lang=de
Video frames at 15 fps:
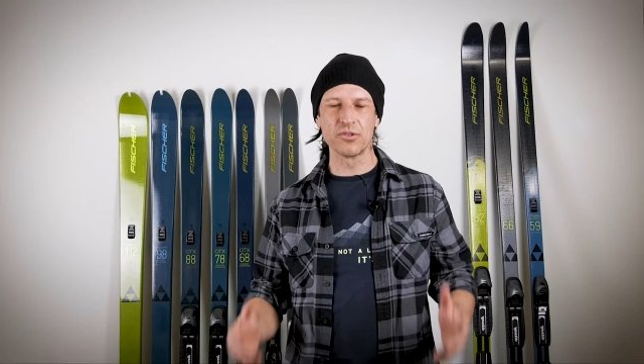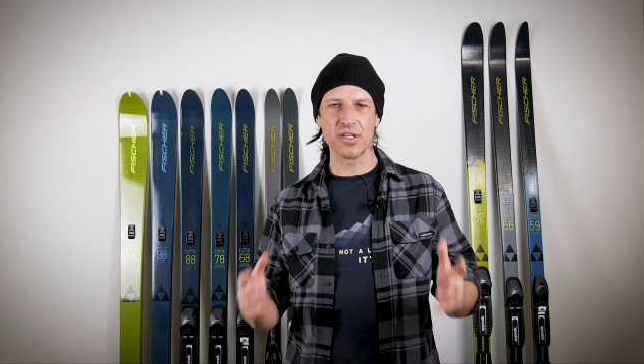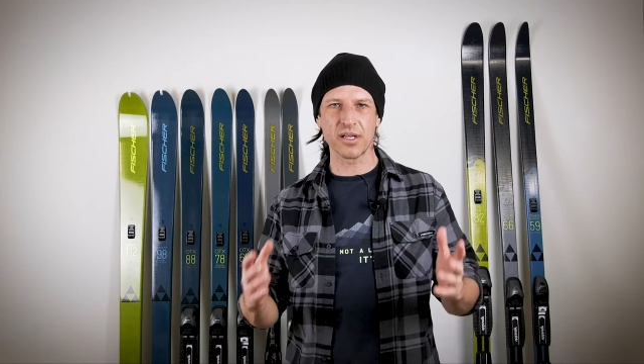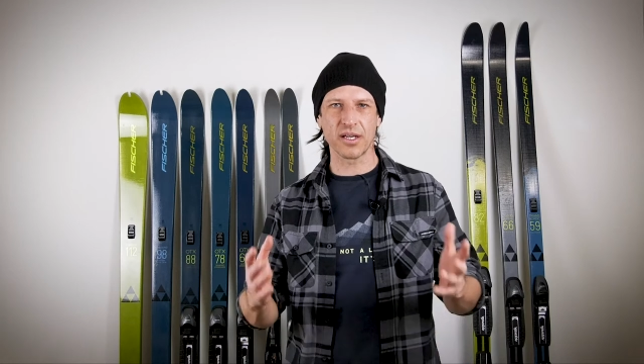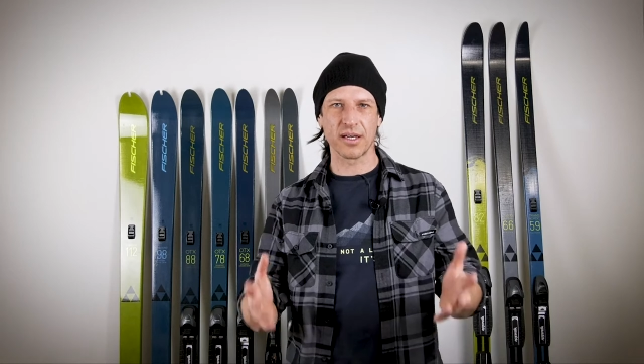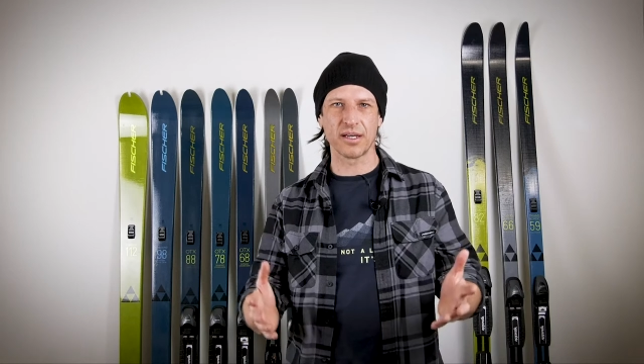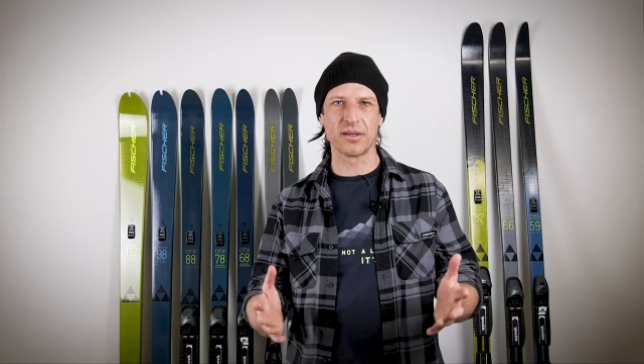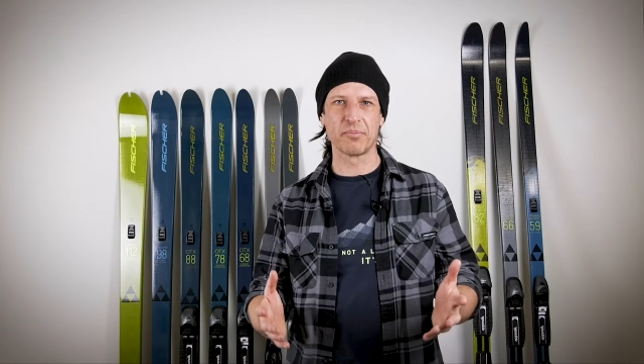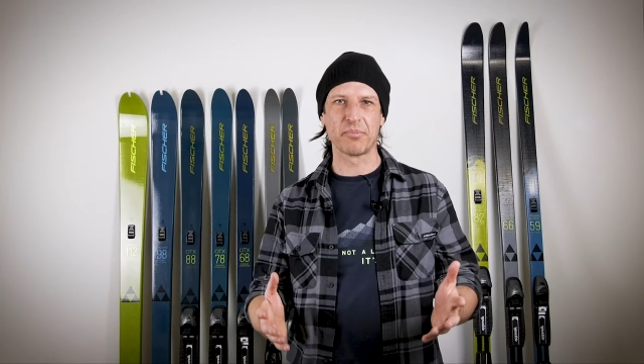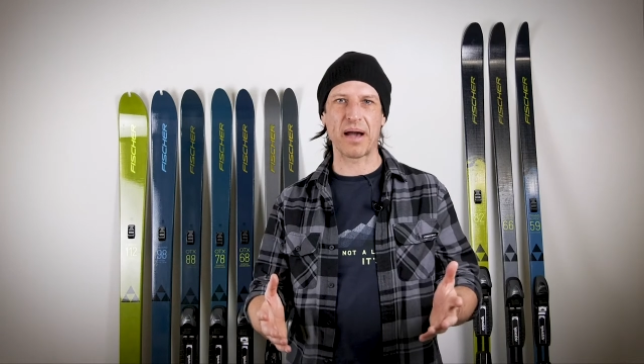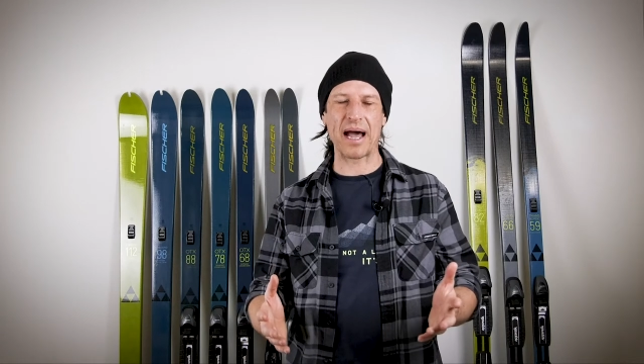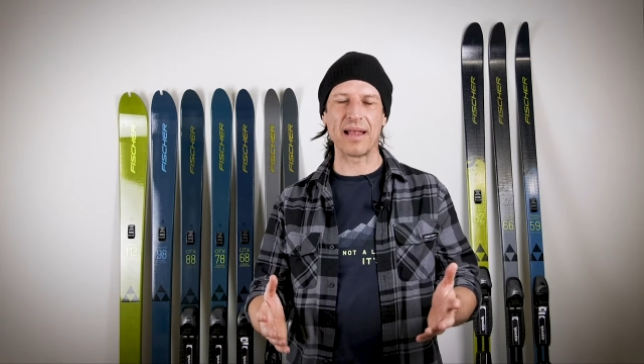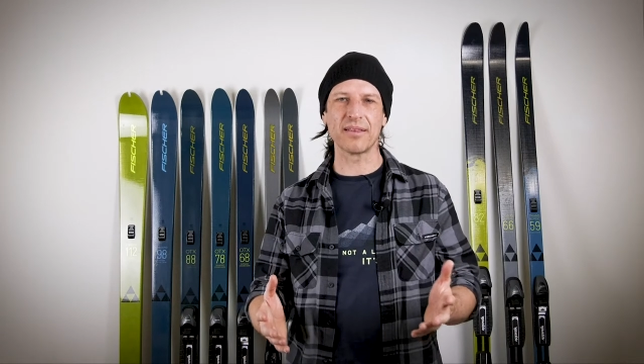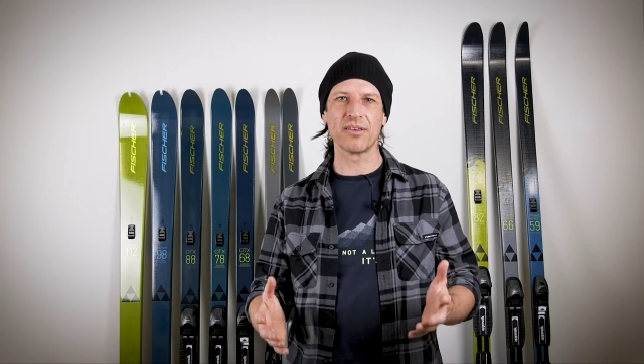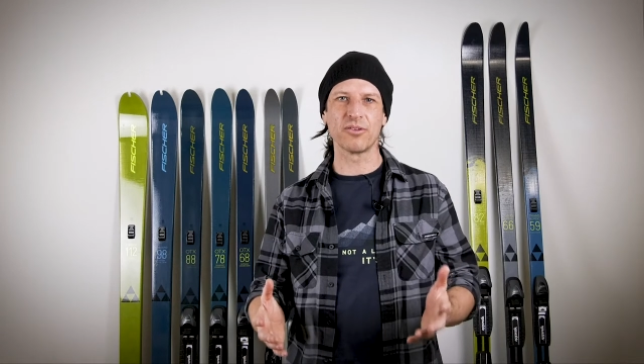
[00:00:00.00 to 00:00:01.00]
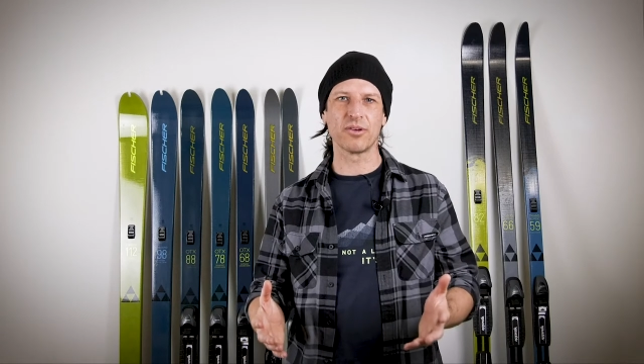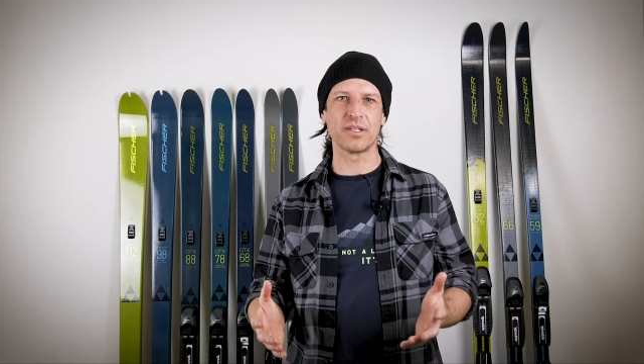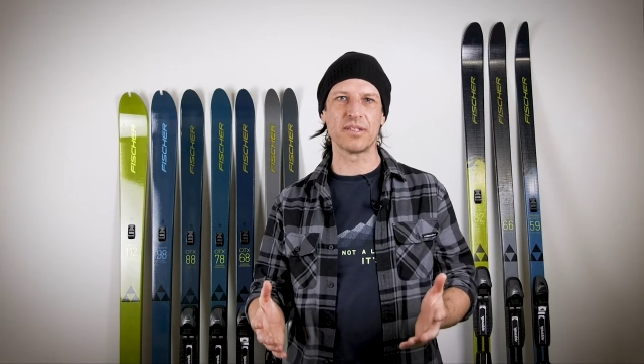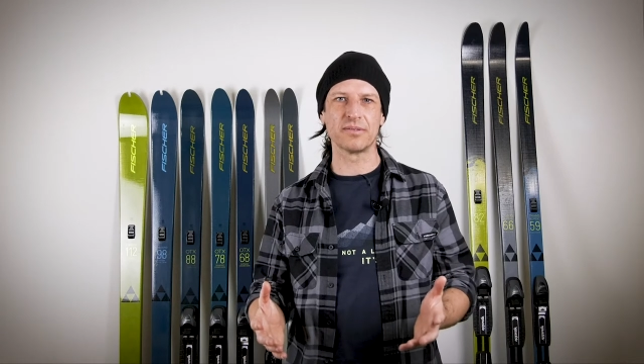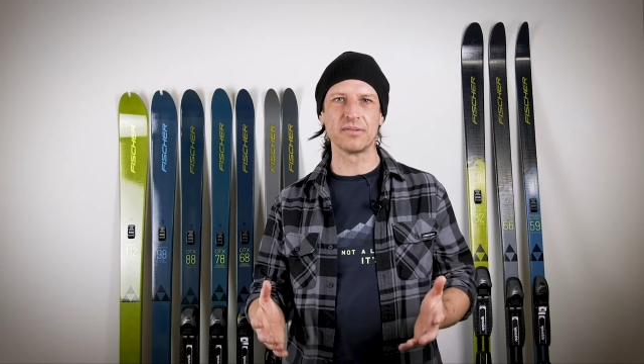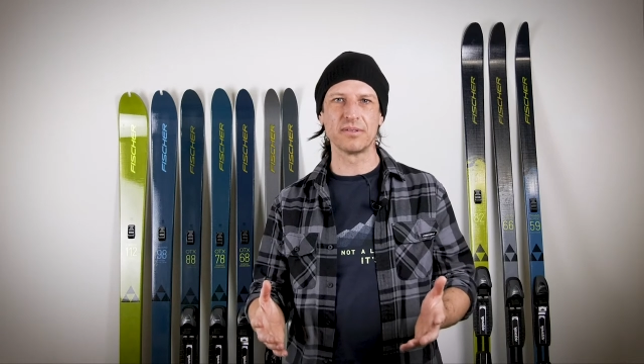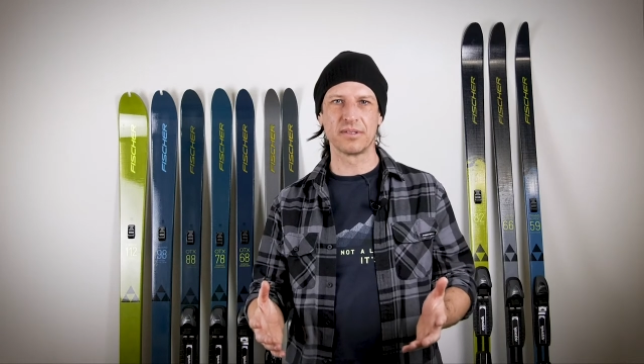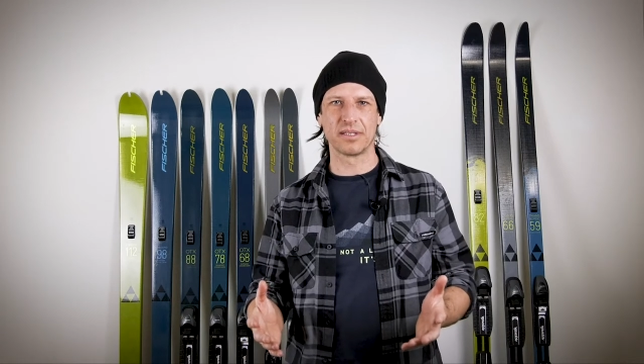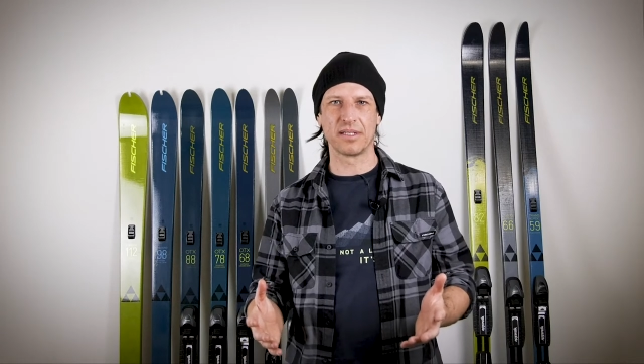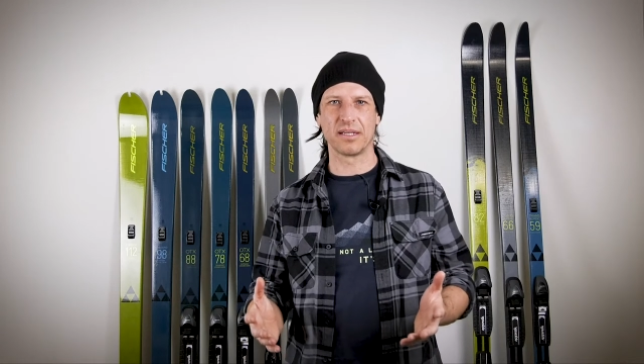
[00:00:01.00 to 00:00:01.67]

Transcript: unserer brandneuen